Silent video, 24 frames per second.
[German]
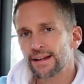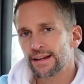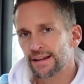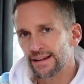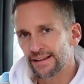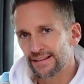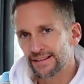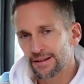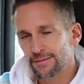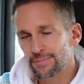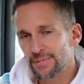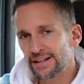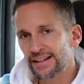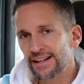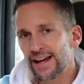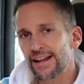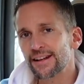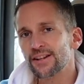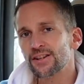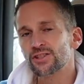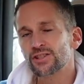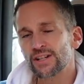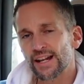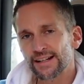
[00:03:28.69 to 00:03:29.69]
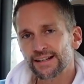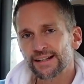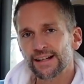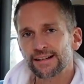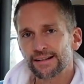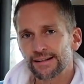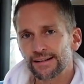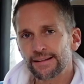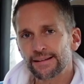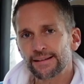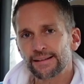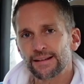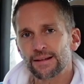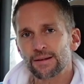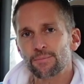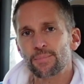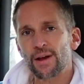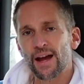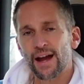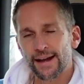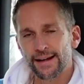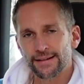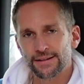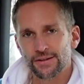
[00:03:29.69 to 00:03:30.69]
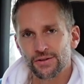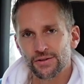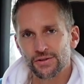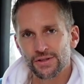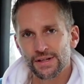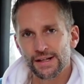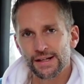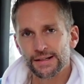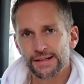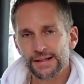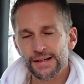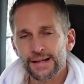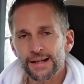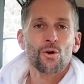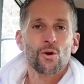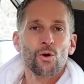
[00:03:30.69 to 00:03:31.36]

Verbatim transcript: ich sag mal, deine Standardliste bereitgestellt.